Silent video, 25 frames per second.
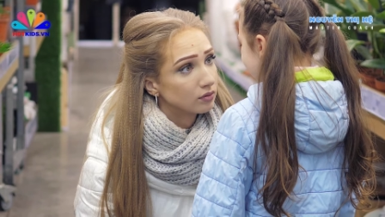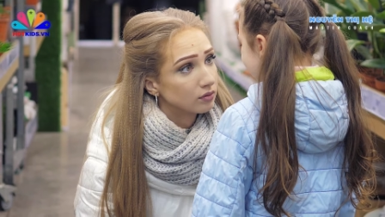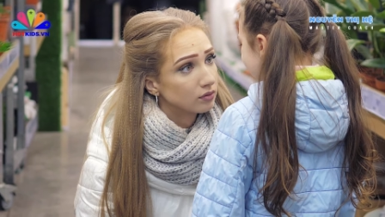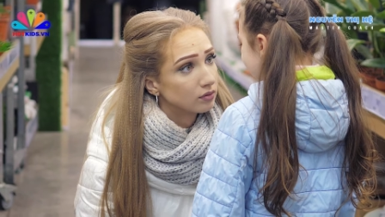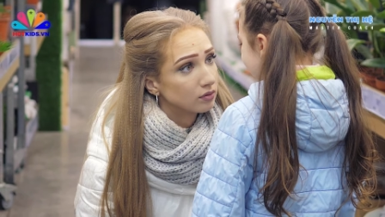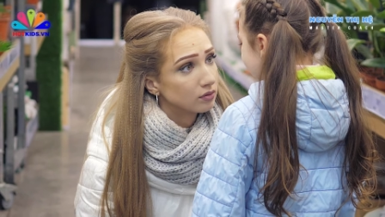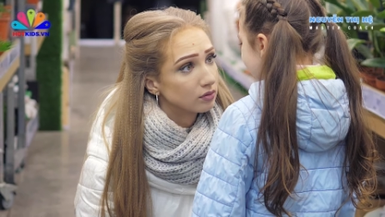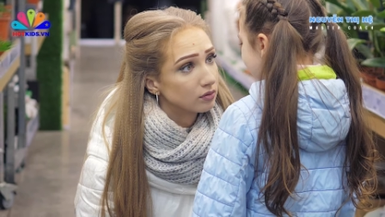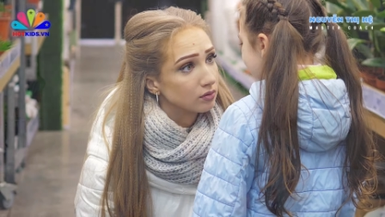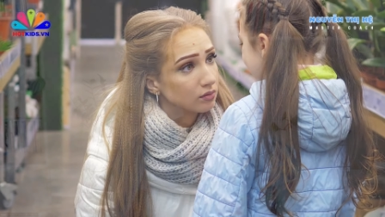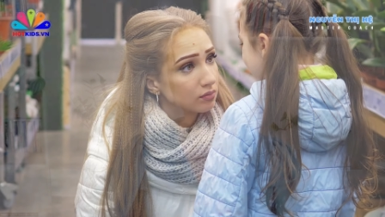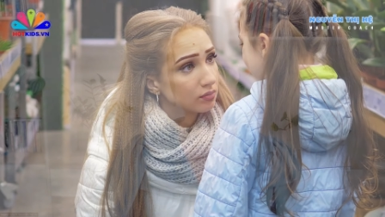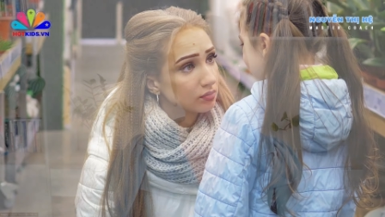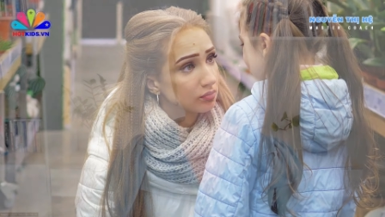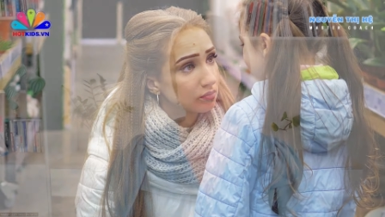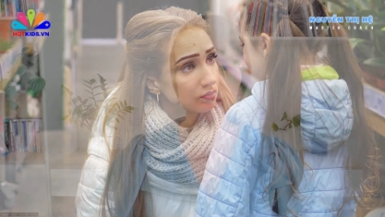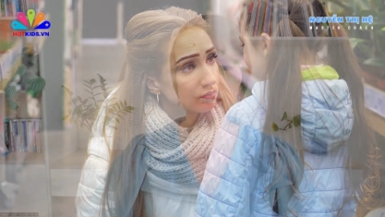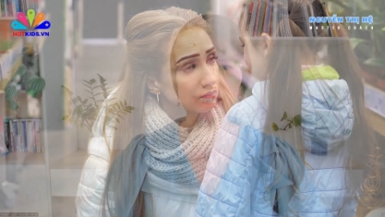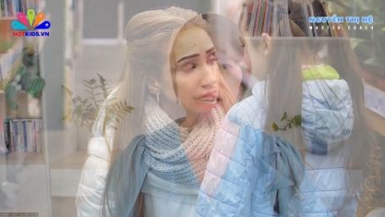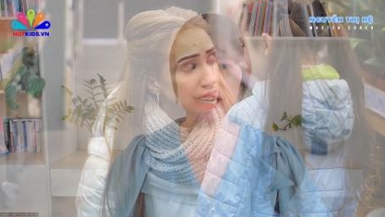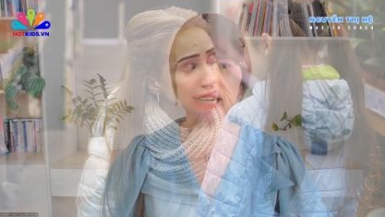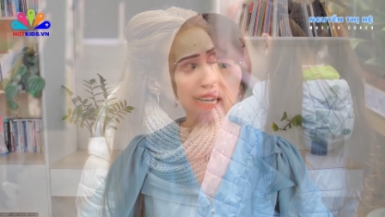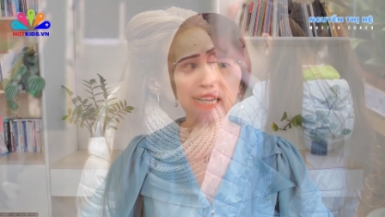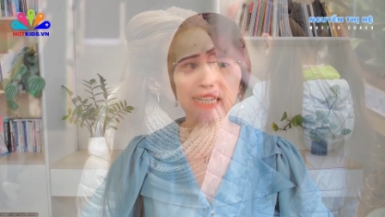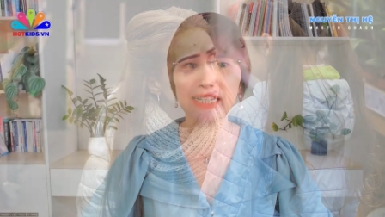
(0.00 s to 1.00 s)
hay là cách phạt
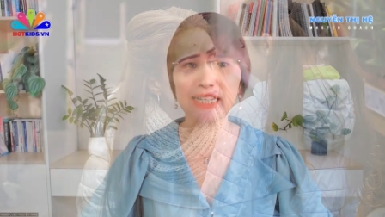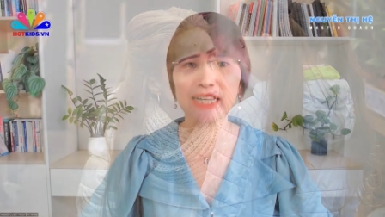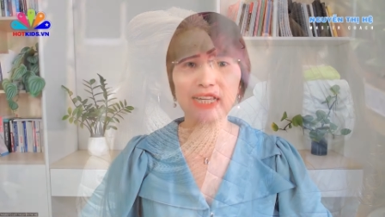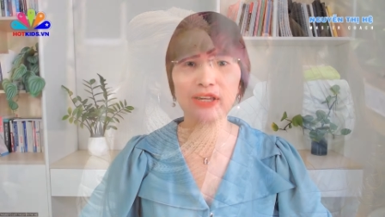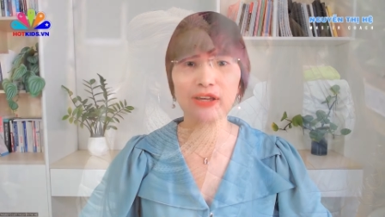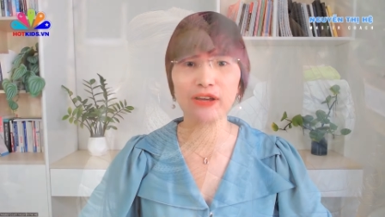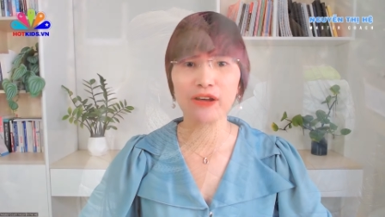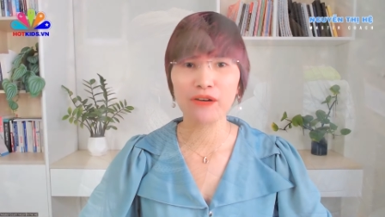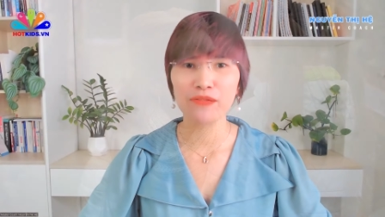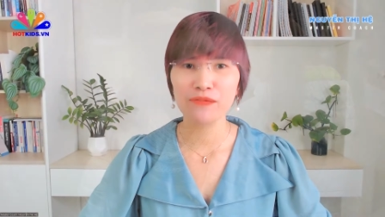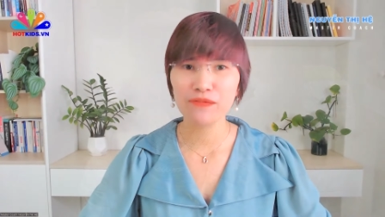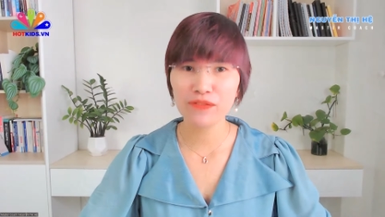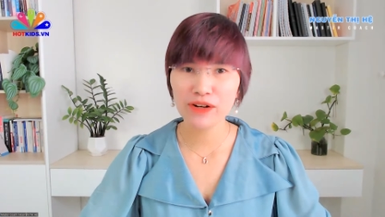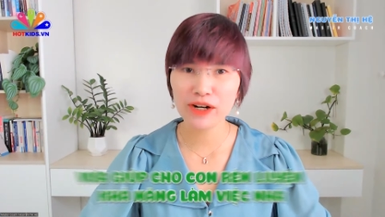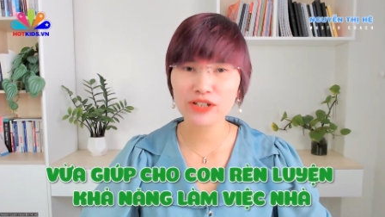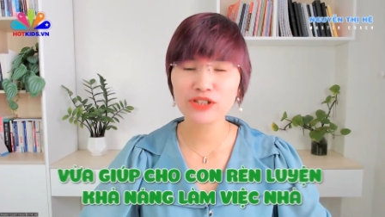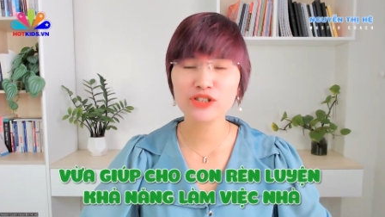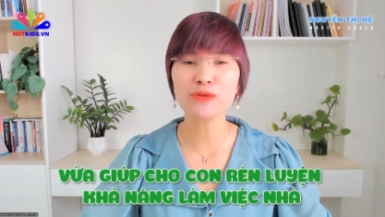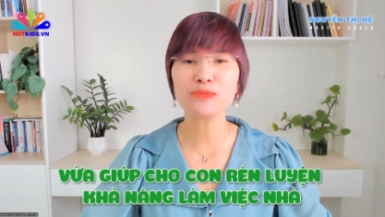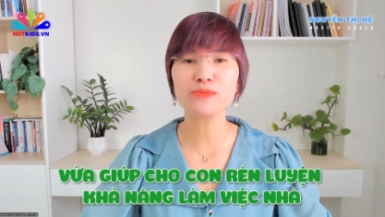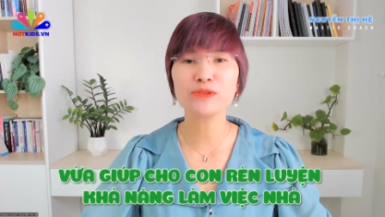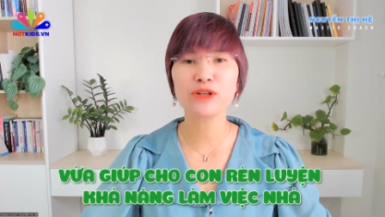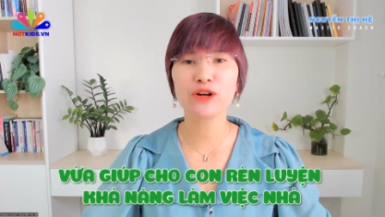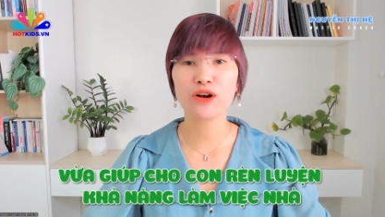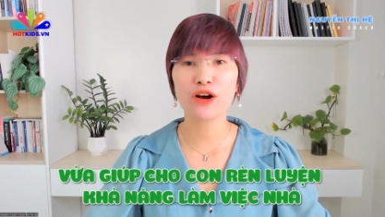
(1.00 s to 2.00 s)
trẻ này thì vừa
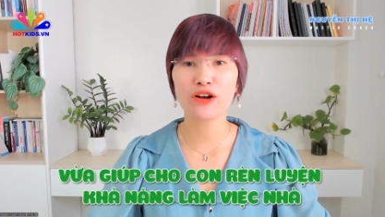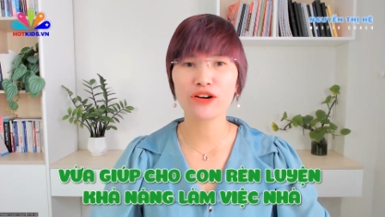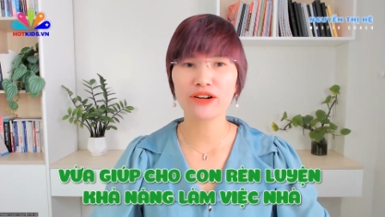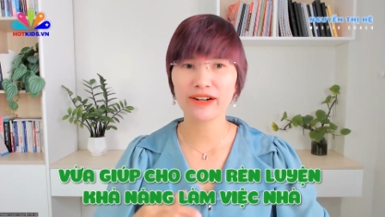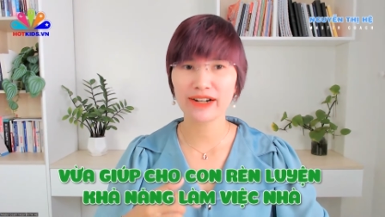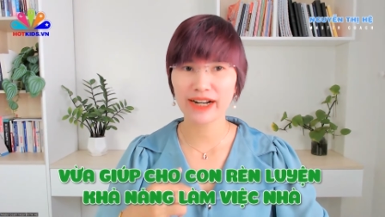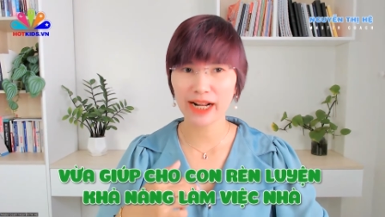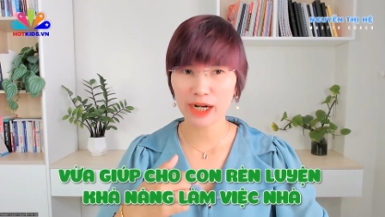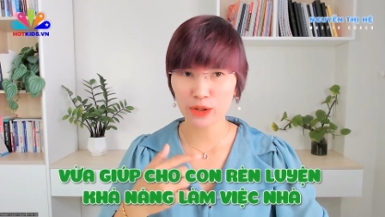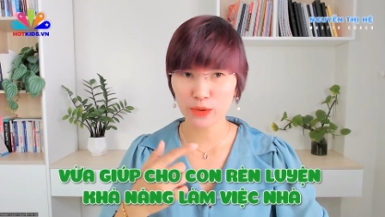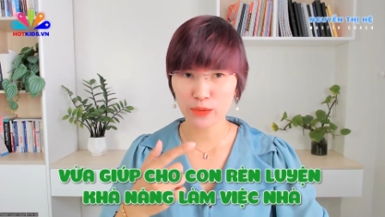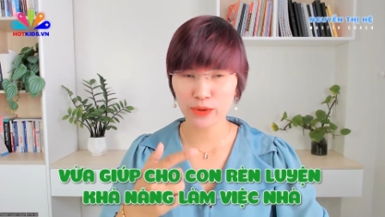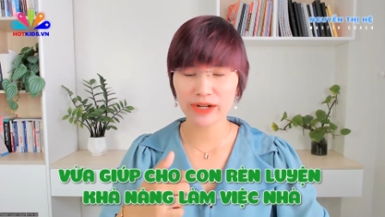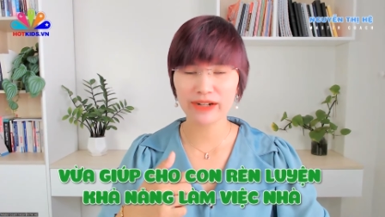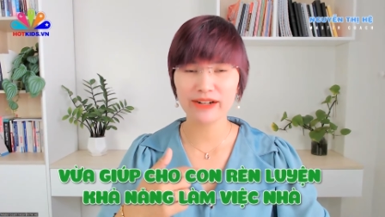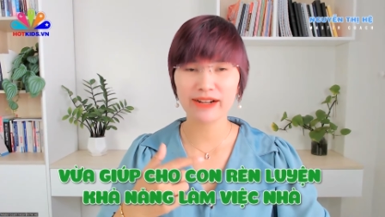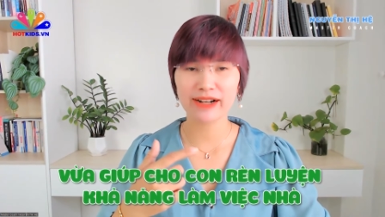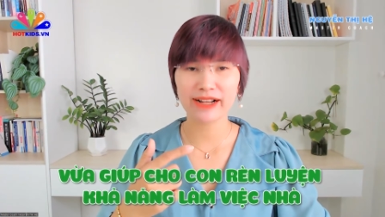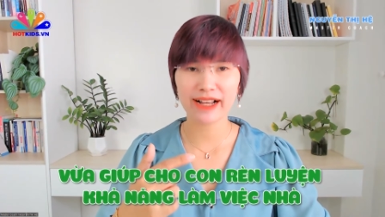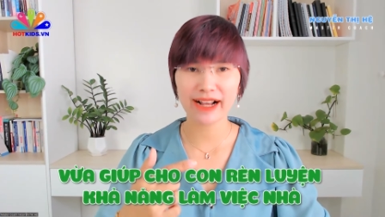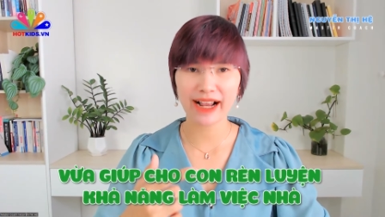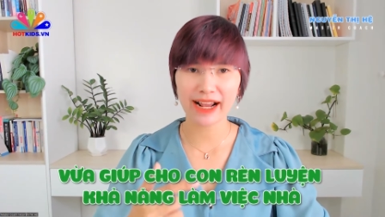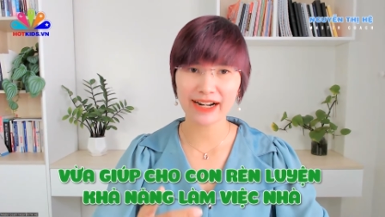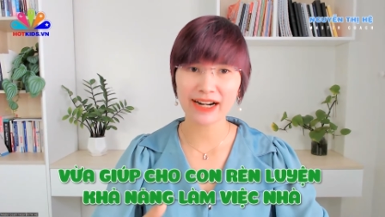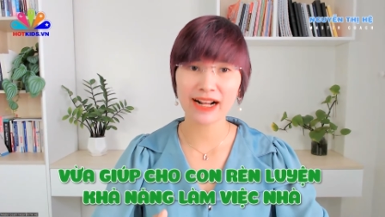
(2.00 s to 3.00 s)
giúp cho con rèn luyện được
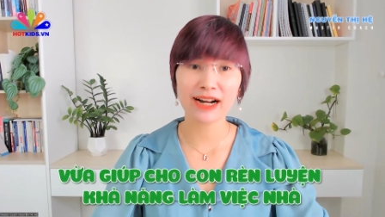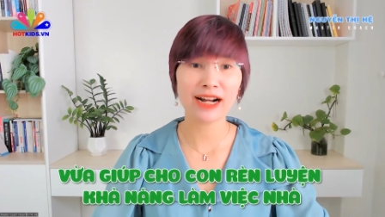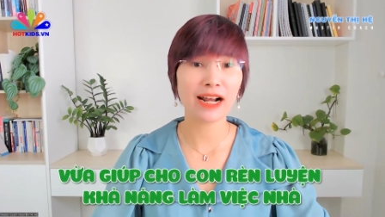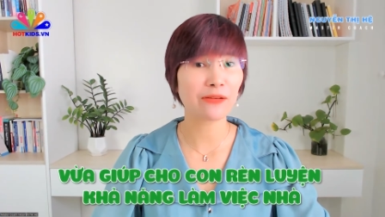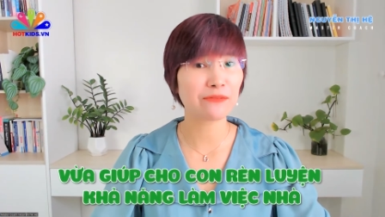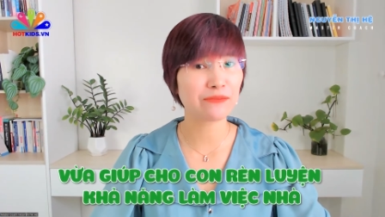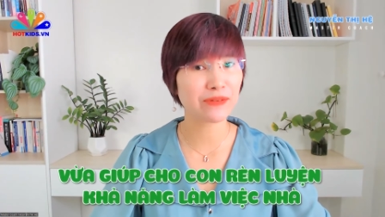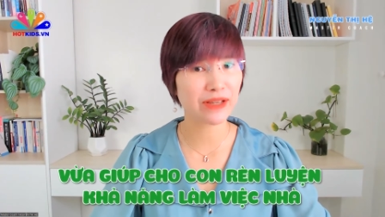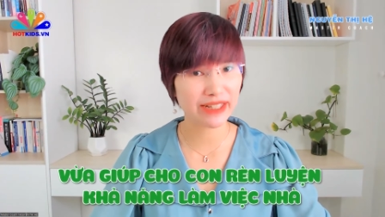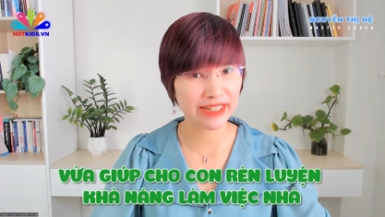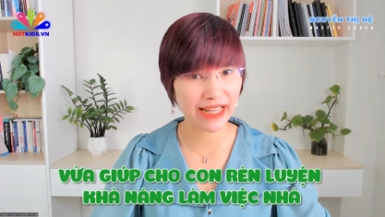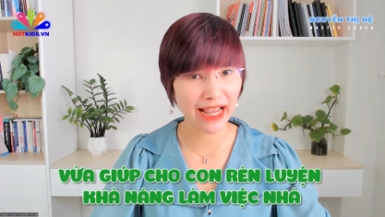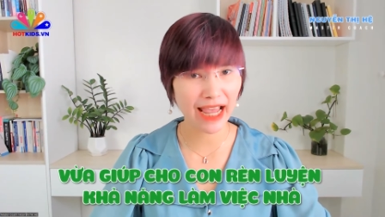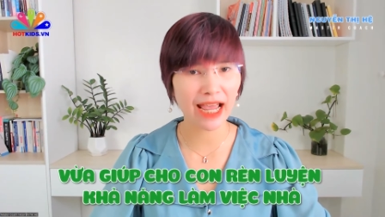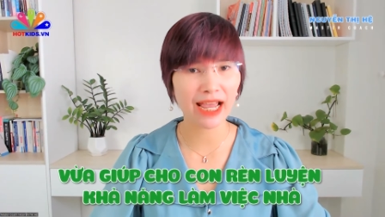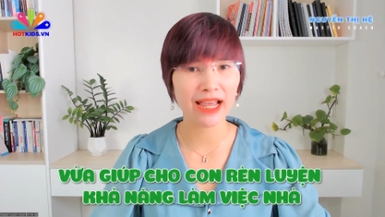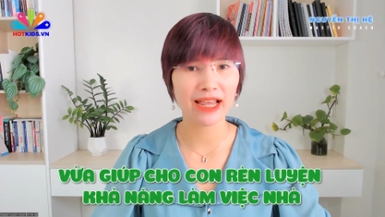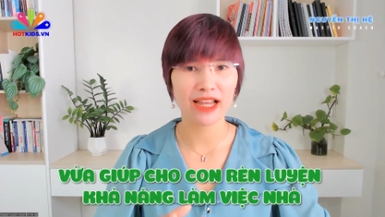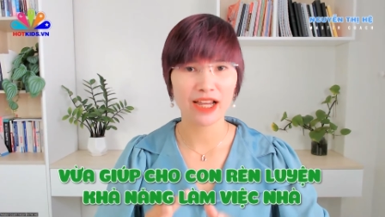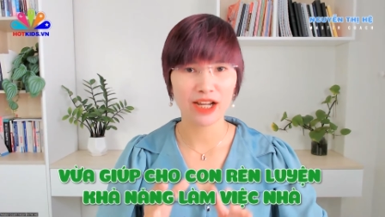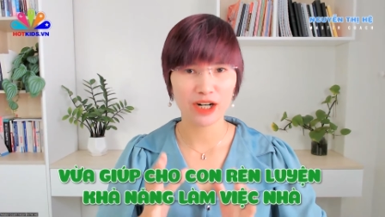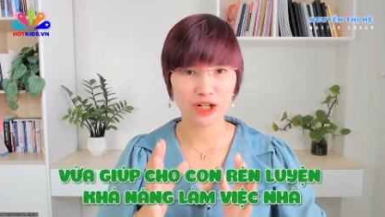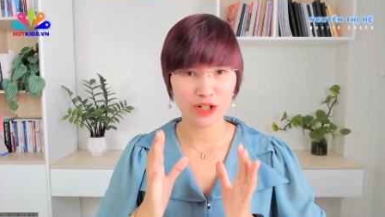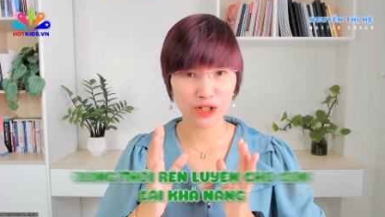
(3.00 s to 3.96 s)
cái khả năng làm việc nhà